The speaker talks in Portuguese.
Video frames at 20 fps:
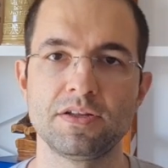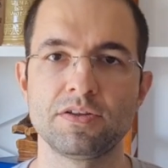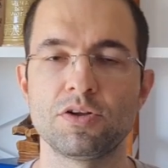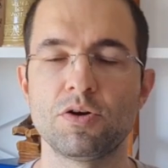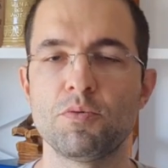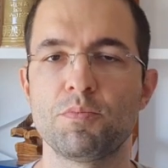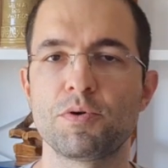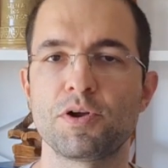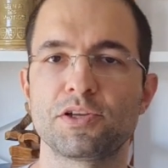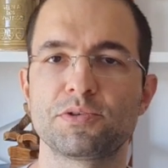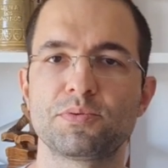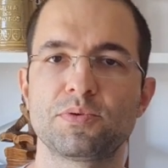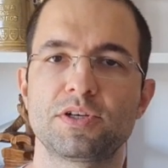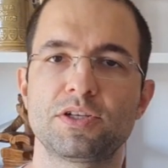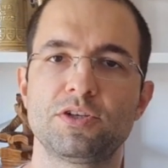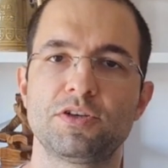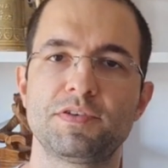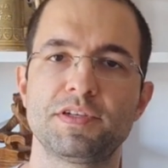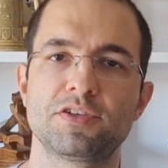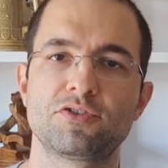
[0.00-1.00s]
Então o próximo
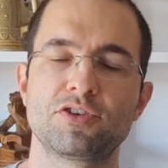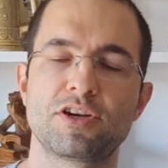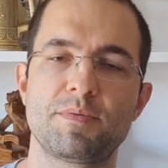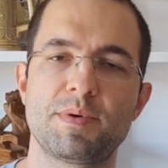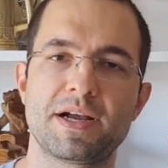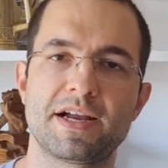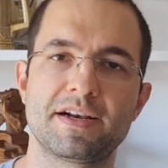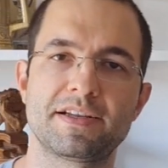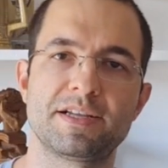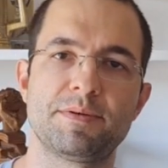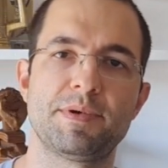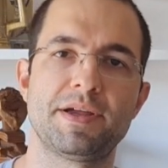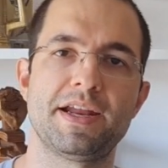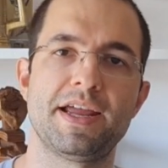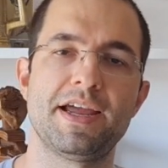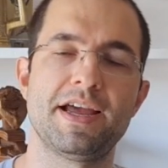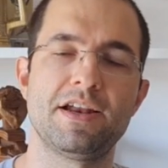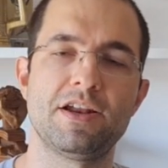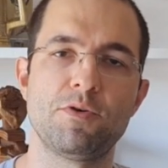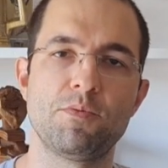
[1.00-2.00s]
jogador vai ter que jogar uma carta
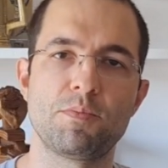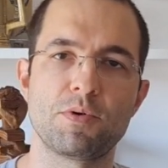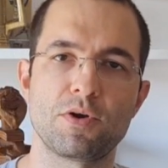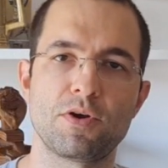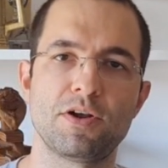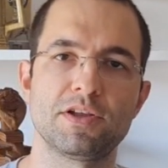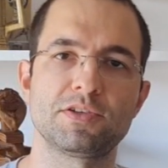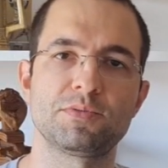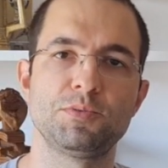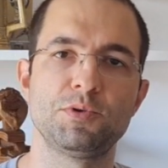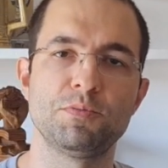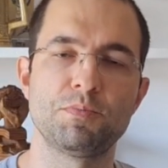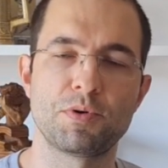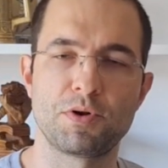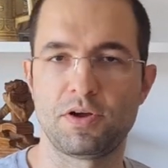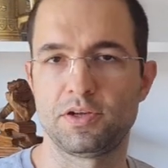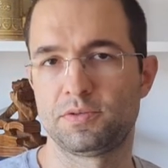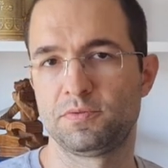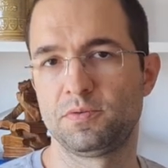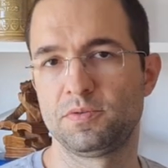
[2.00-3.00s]
amarela, o próximo e o
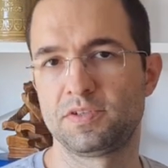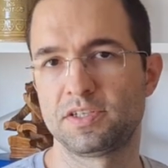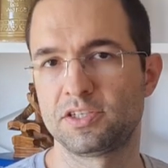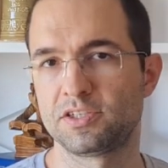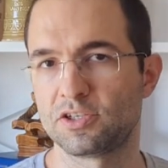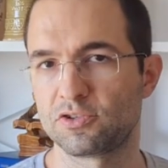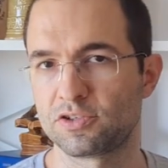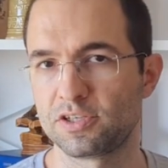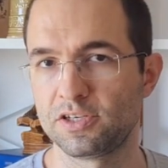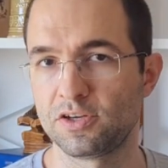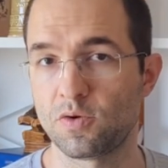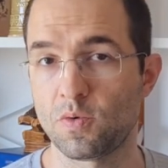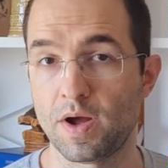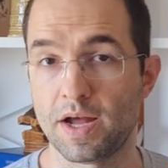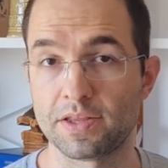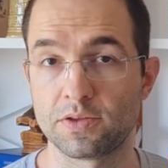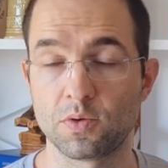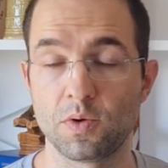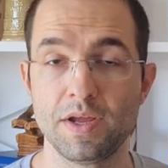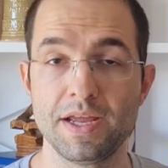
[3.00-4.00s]
próximo. Vamos dizer que ele está jogando em
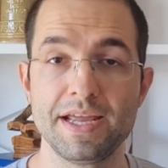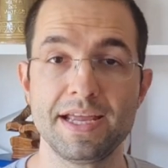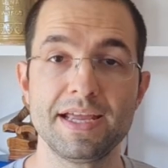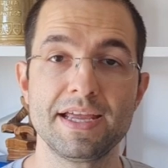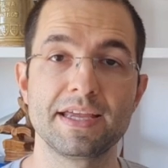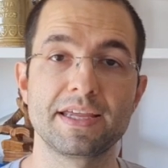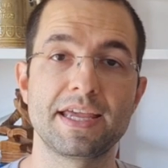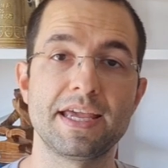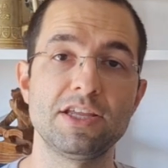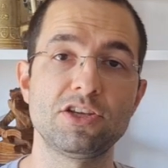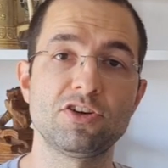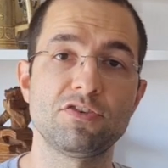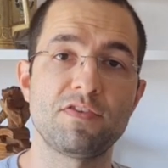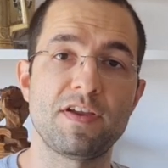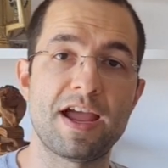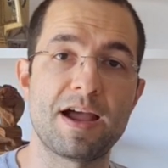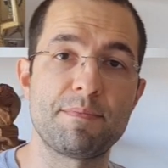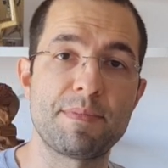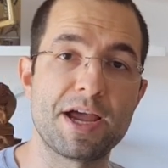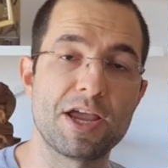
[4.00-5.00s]
4. Quem
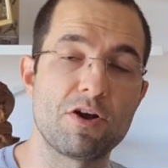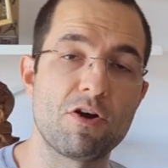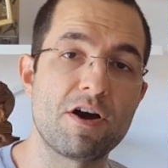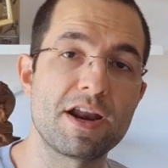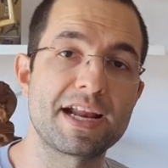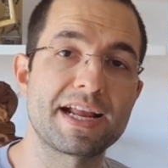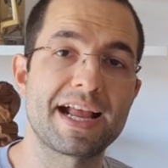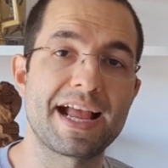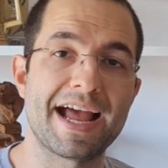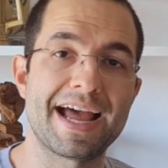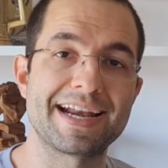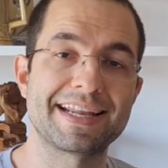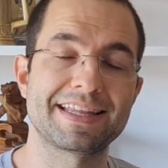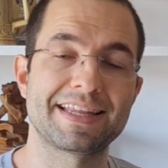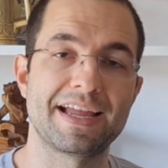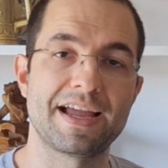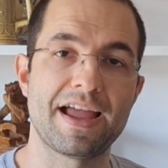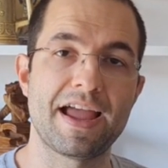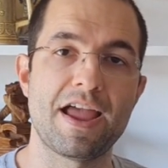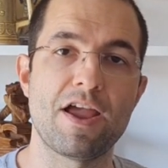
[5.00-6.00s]
tiver a maior
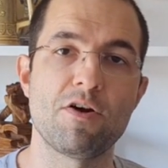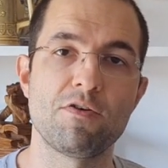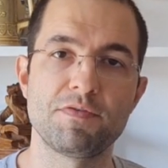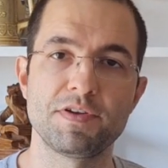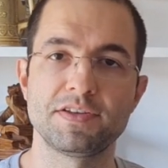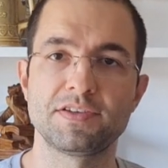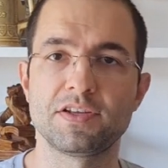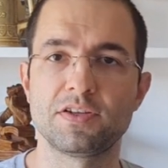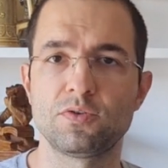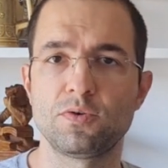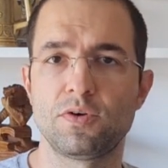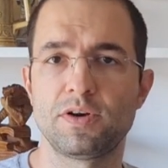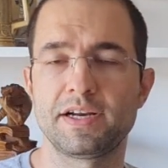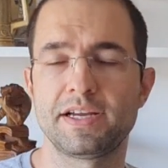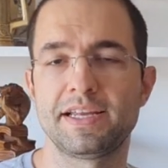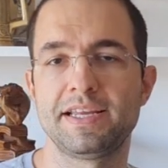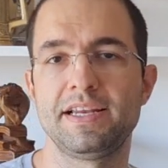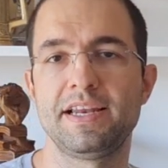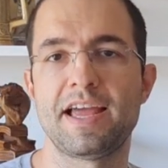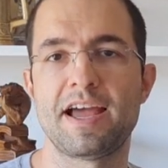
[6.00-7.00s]
carta é o
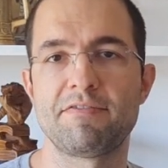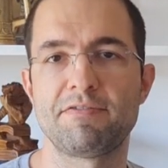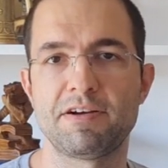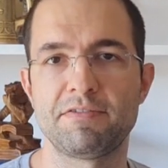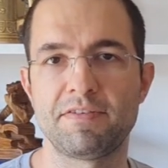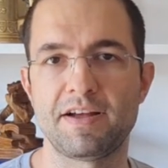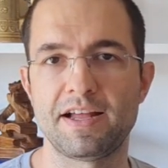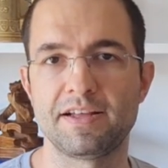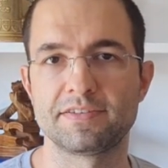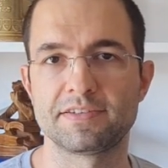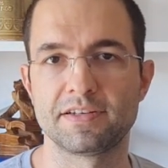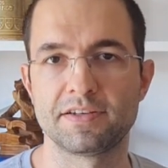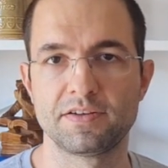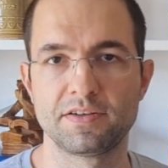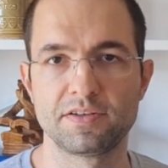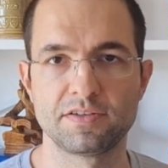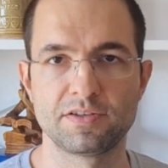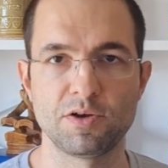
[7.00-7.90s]
vencedor e leva a vaza.